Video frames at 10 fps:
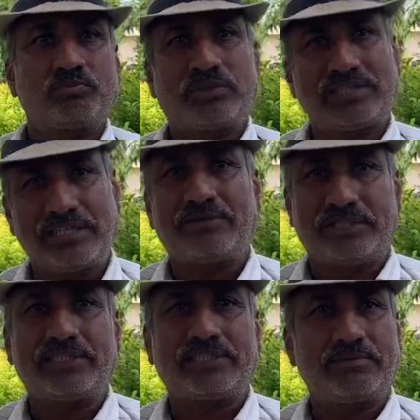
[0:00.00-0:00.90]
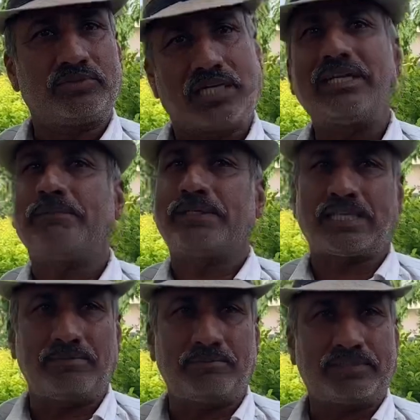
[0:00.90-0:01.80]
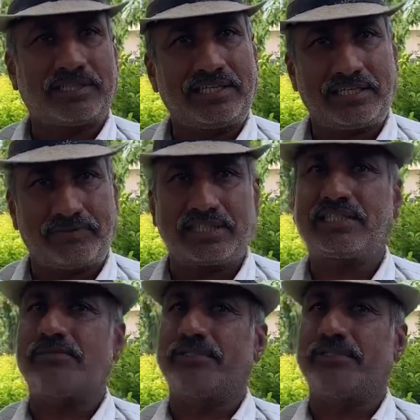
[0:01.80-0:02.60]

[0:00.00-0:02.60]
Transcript: पथरी की वजह से ज़्यादा पेशाब पथरी की वजह से